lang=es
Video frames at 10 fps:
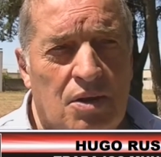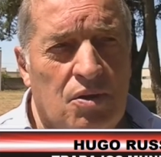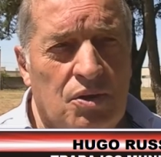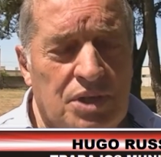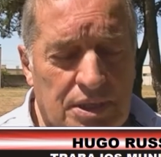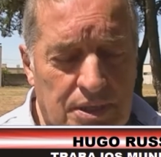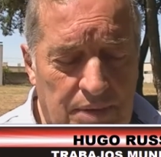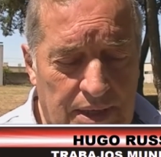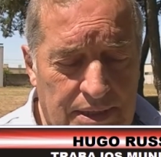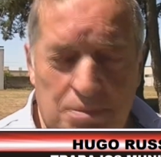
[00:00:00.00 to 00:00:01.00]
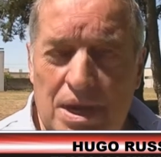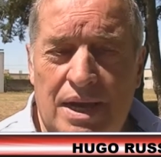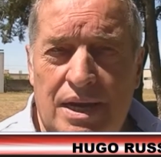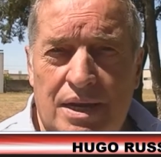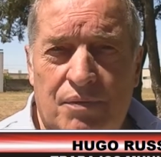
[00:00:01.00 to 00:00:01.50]
No, ya hace una
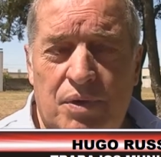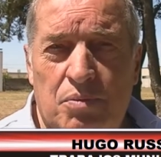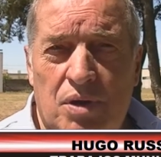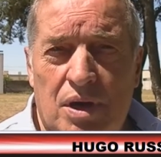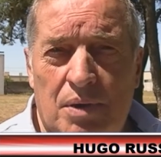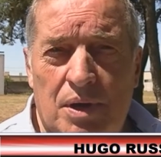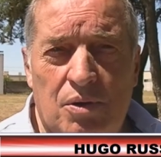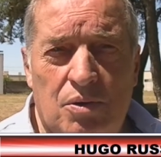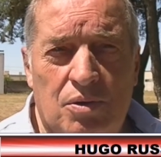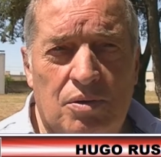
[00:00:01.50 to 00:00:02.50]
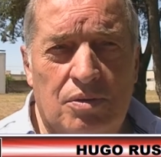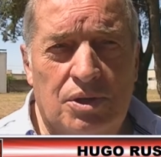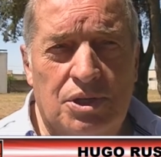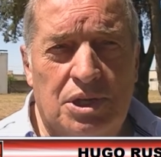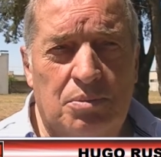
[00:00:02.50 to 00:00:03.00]
semana que fuimos ah. a verlo con
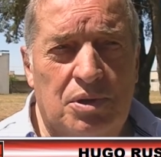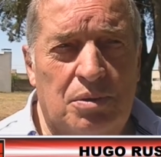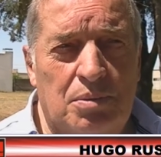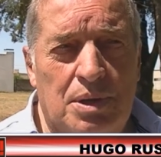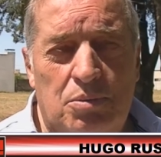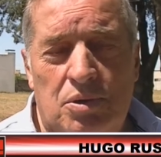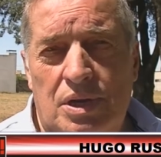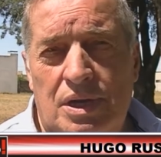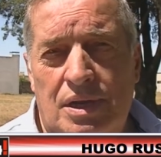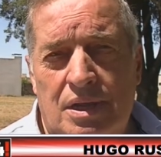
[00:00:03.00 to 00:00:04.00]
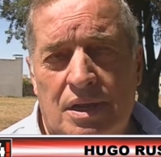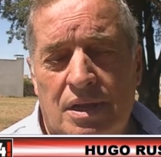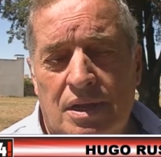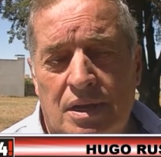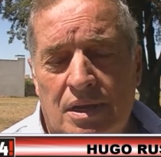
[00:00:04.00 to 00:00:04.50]
Guillermo del Mármol y
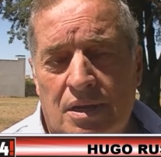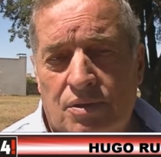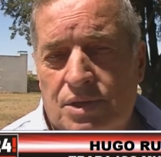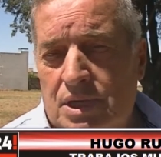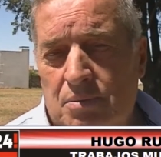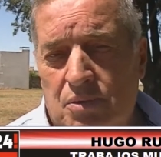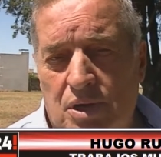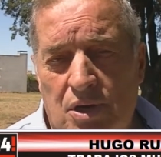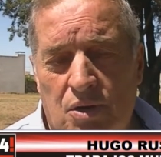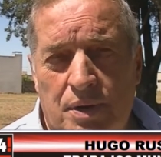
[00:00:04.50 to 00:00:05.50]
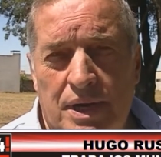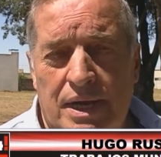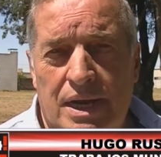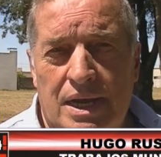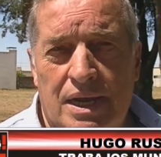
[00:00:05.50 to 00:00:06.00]
conseguimos de que los
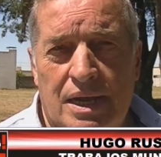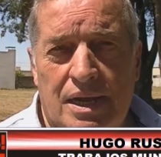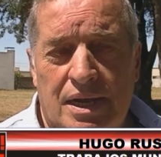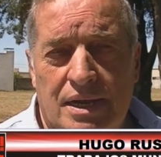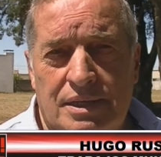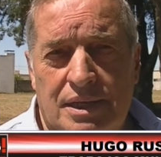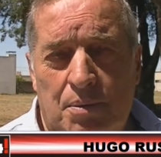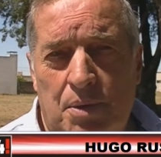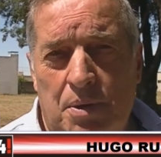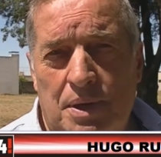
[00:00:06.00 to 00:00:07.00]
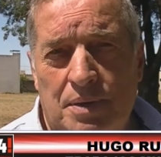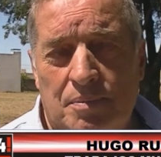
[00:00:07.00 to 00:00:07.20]
vengan a, hacer esta prueba.